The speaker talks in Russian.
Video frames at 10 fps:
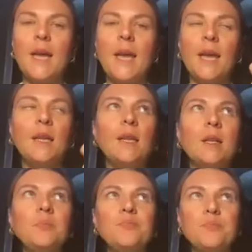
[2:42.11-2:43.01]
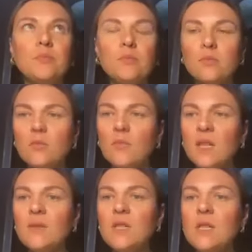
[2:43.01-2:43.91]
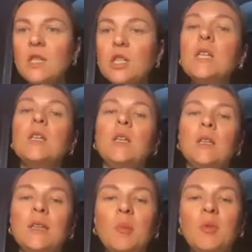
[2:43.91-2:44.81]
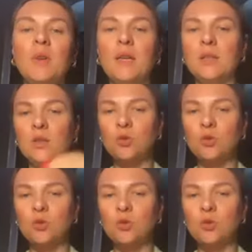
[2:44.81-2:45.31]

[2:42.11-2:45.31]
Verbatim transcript: Это в день рождения. Иногда бывает